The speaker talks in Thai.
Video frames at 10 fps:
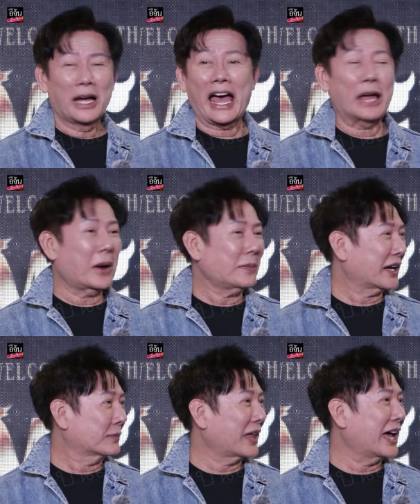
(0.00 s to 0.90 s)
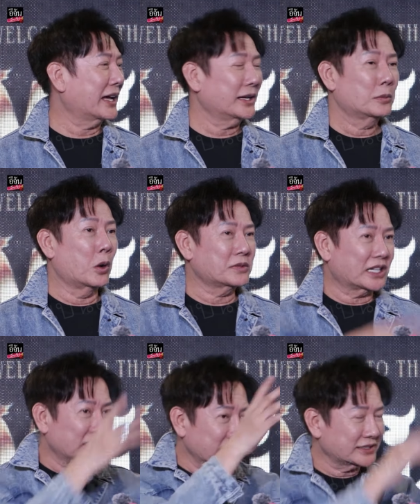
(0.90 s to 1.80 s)
หายวับไปกับตาผม
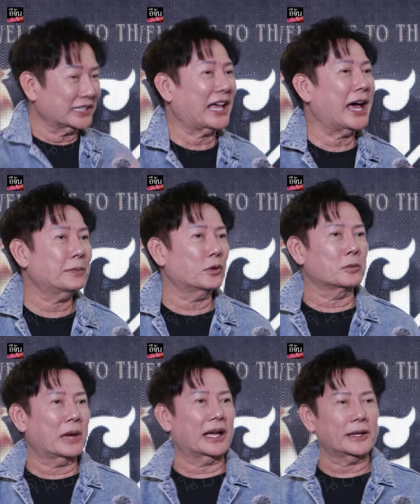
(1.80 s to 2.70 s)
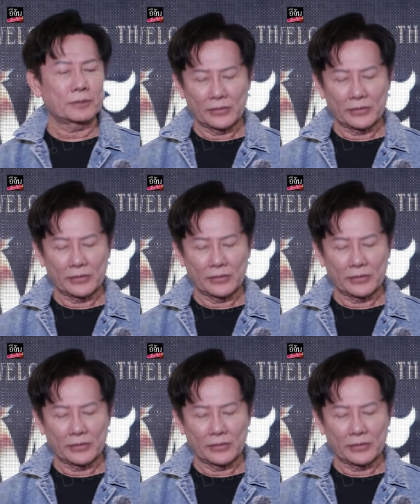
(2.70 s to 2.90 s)
จะดึงสตาฟลงมา